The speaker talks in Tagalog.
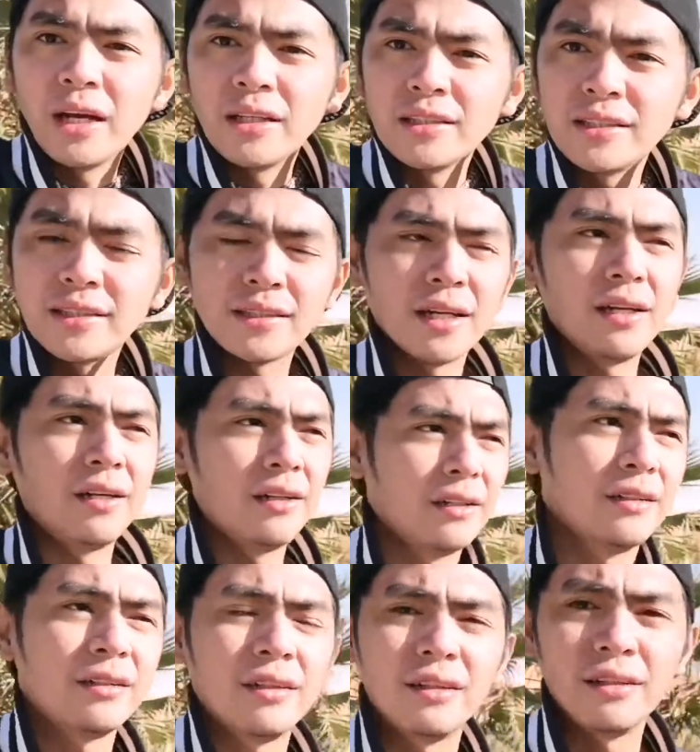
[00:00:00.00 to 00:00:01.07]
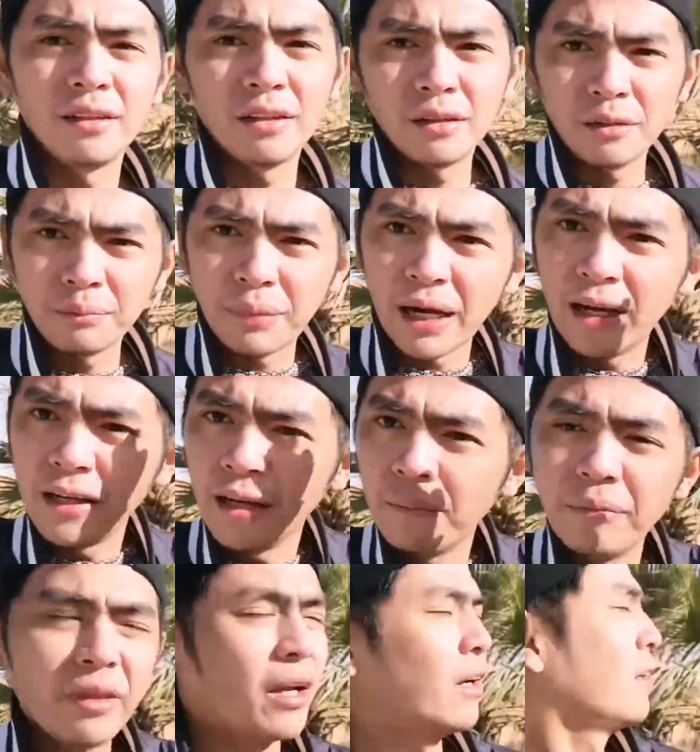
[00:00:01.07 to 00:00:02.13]
Guys,
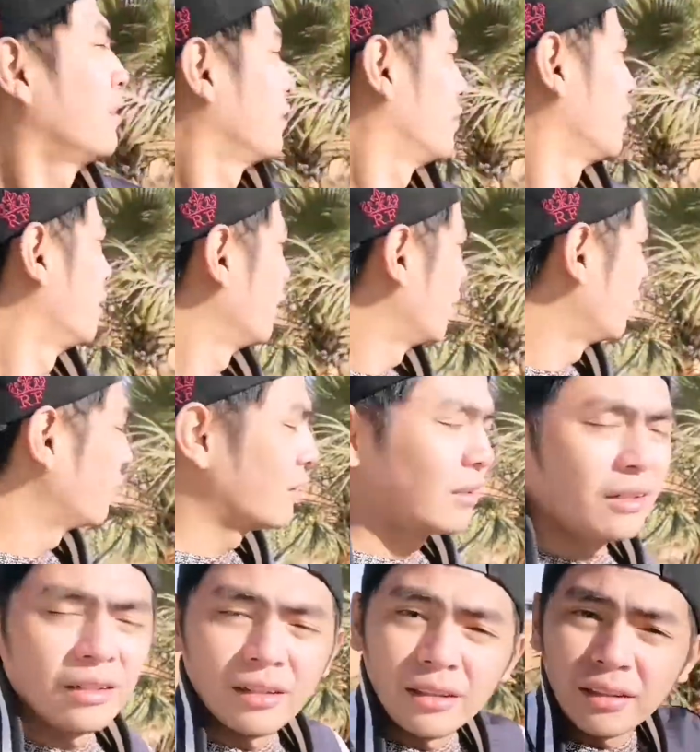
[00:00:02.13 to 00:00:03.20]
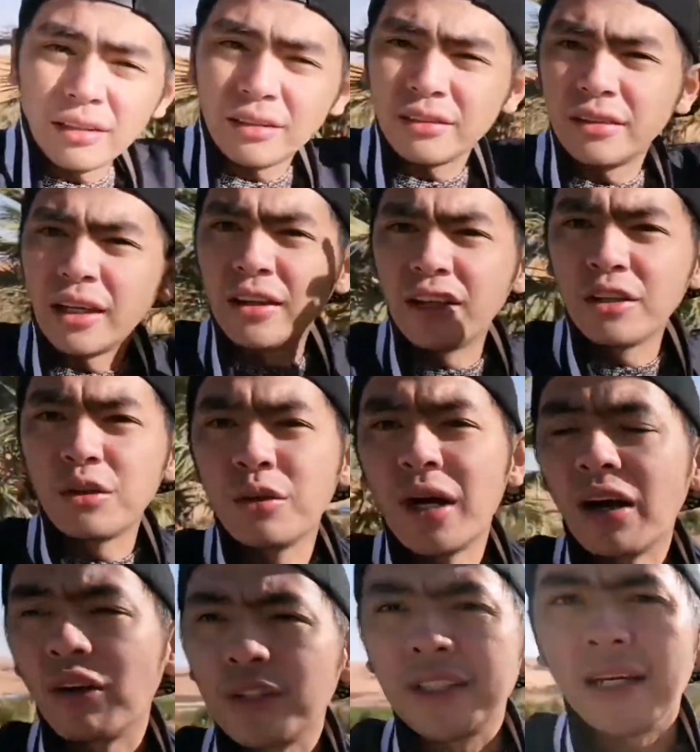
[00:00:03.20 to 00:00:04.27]
paalam na.
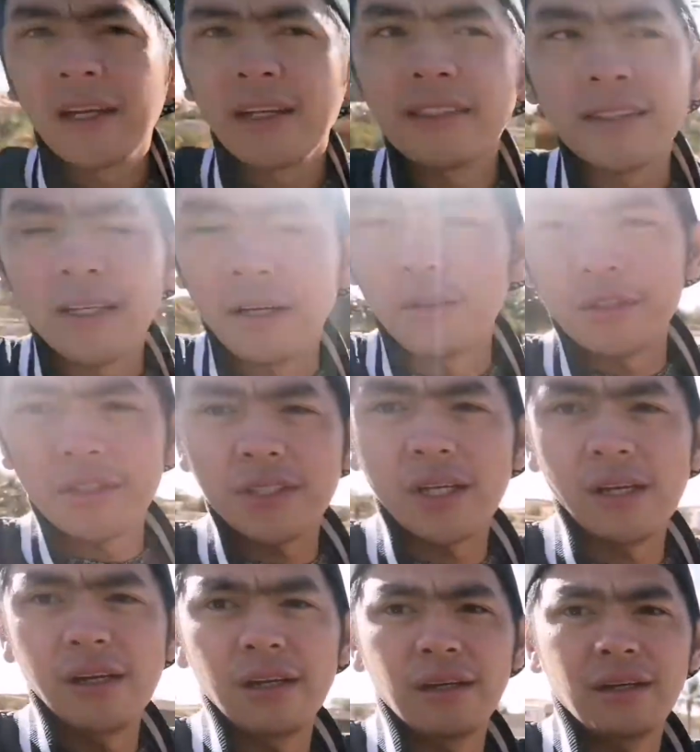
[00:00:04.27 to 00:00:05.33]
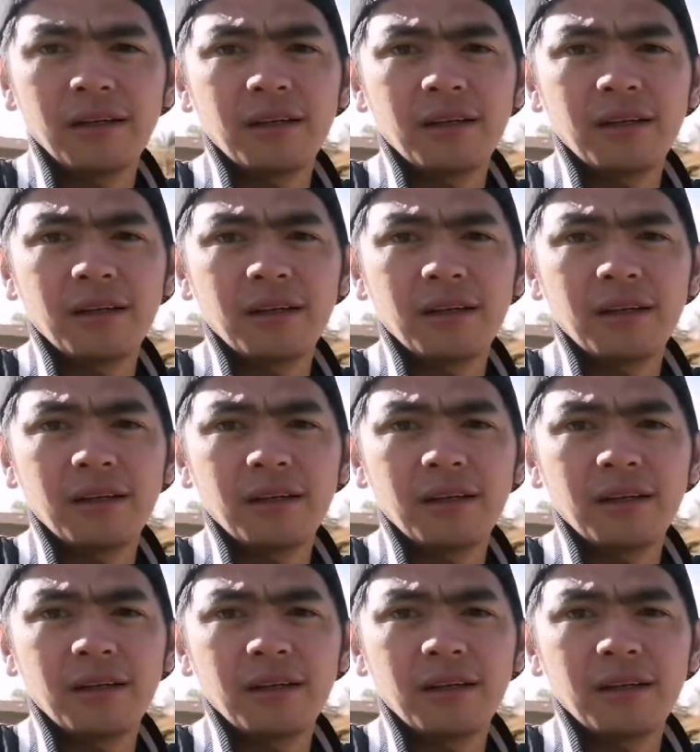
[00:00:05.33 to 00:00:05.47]
Nandito na ako sa rest house.